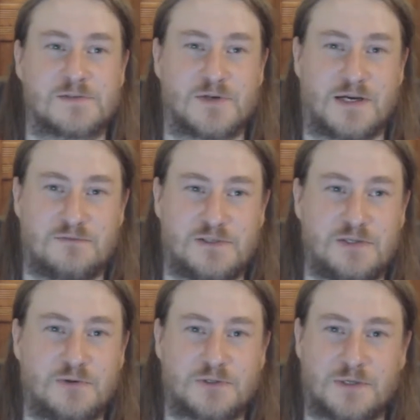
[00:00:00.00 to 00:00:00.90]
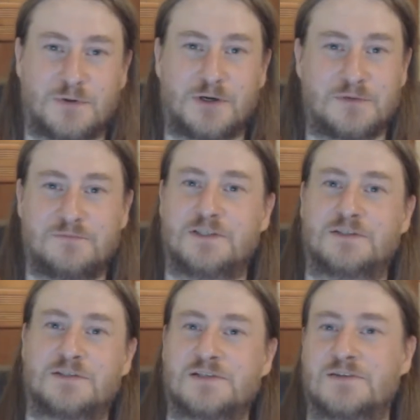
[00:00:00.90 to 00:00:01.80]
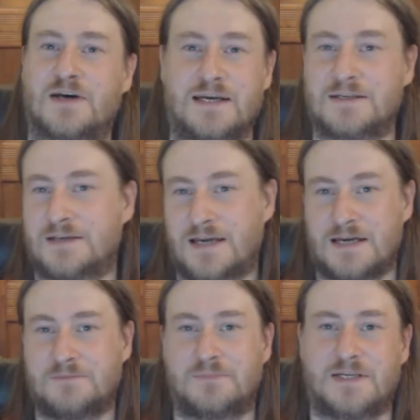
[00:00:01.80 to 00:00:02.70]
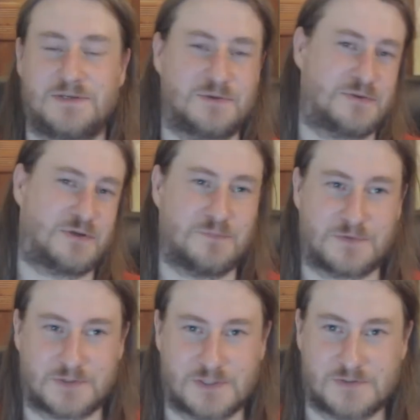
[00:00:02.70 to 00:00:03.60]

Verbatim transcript: so ein Video unterbrochen wird oder so eine Einblendung kommt